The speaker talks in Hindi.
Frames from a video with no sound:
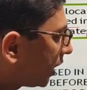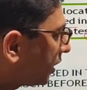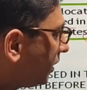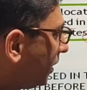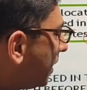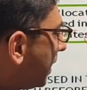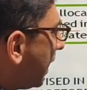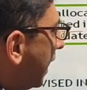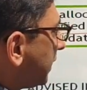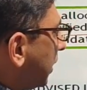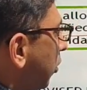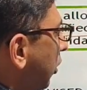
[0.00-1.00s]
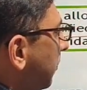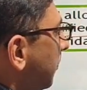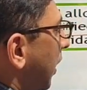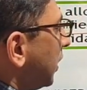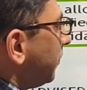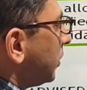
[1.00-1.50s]
ताकि ऐसा ना हो कि
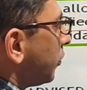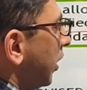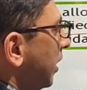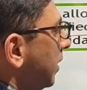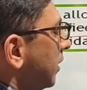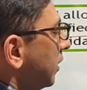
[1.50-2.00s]
बाद में जो है